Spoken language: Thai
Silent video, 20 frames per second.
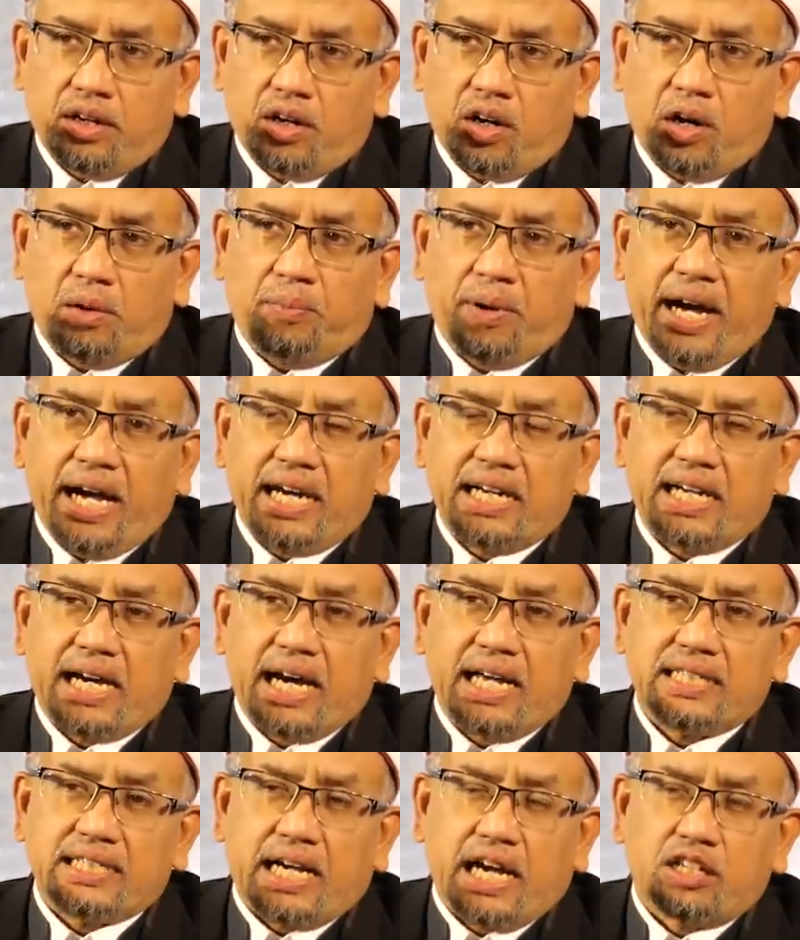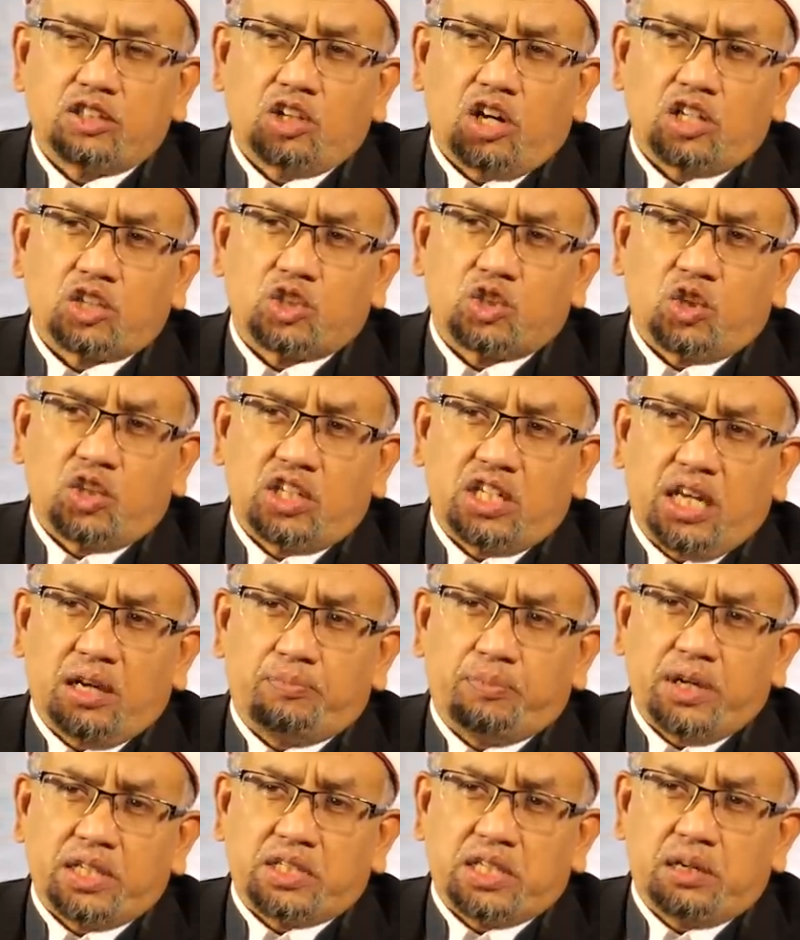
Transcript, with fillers: ก็ผ่านการถ่ายทอดสดเนี่ยไป